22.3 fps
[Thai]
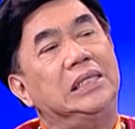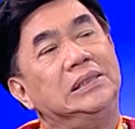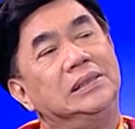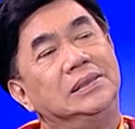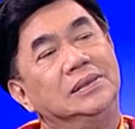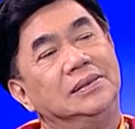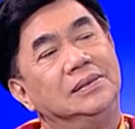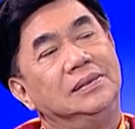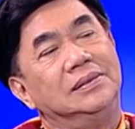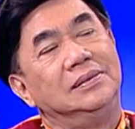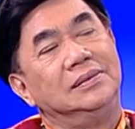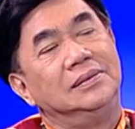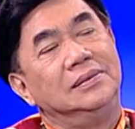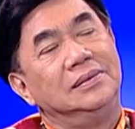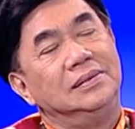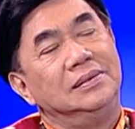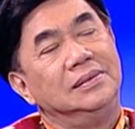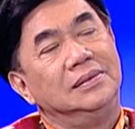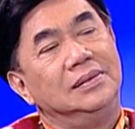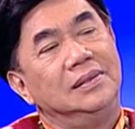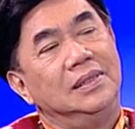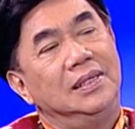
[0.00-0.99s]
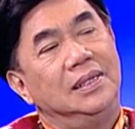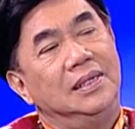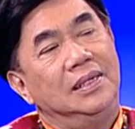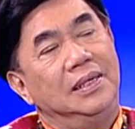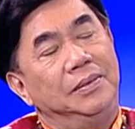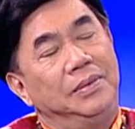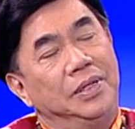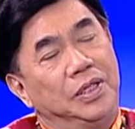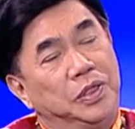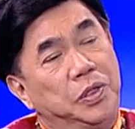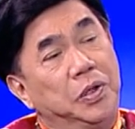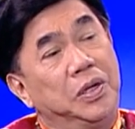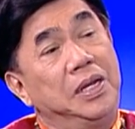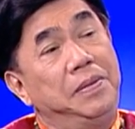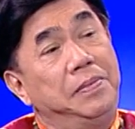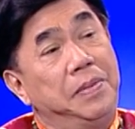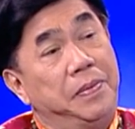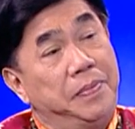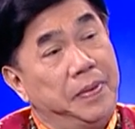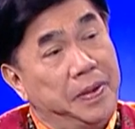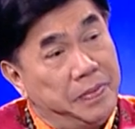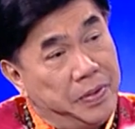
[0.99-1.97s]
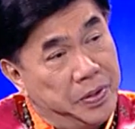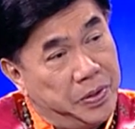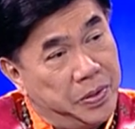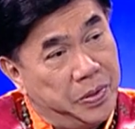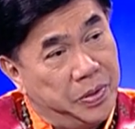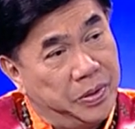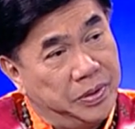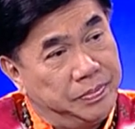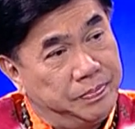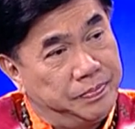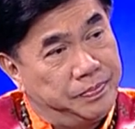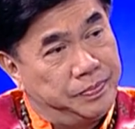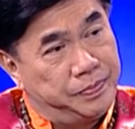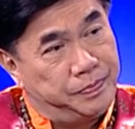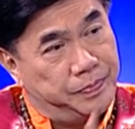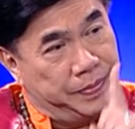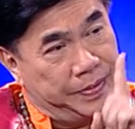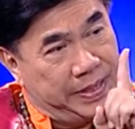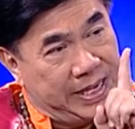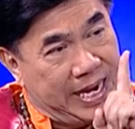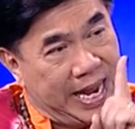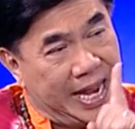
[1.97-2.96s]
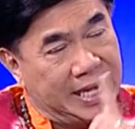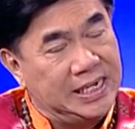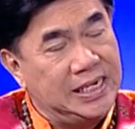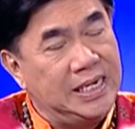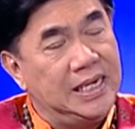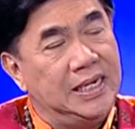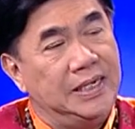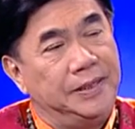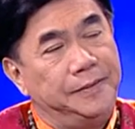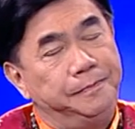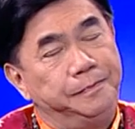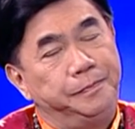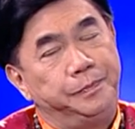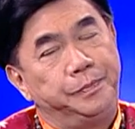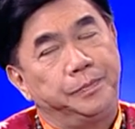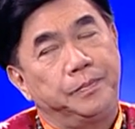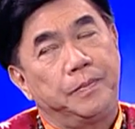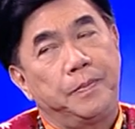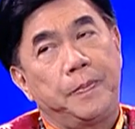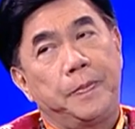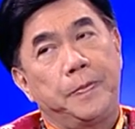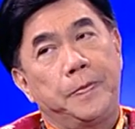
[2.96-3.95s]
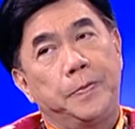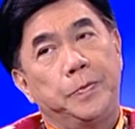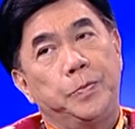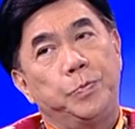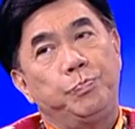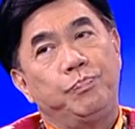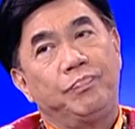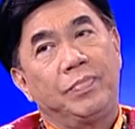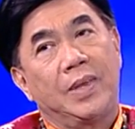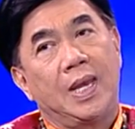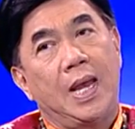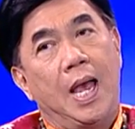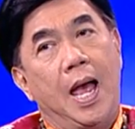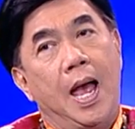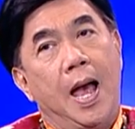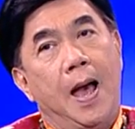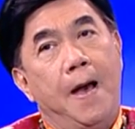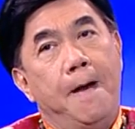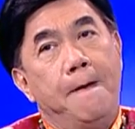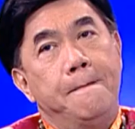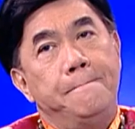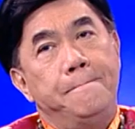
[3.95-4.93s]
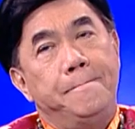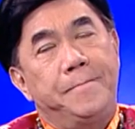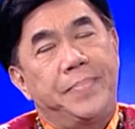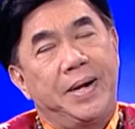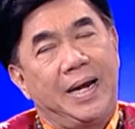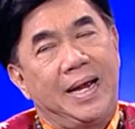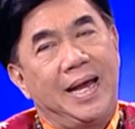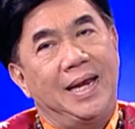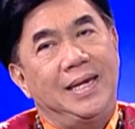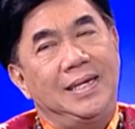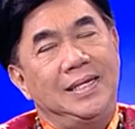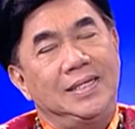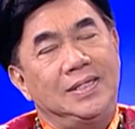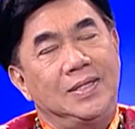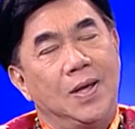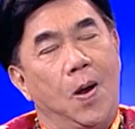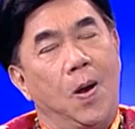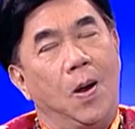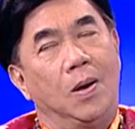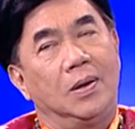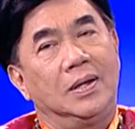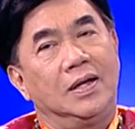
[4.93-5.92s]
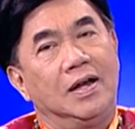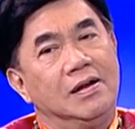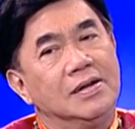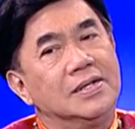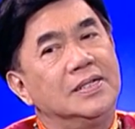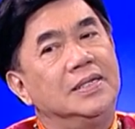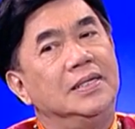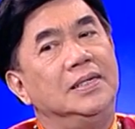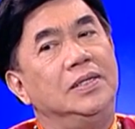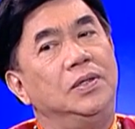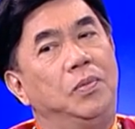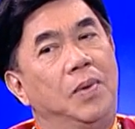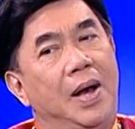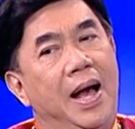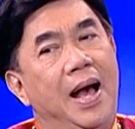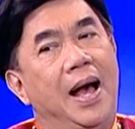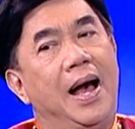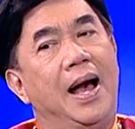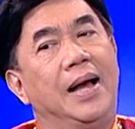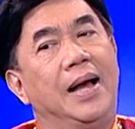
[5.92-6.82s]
ครับ เพราะตรงนี้มันเป็นพิรุษประการที่หนึ่งครับ ประการที่สองก็คือว่า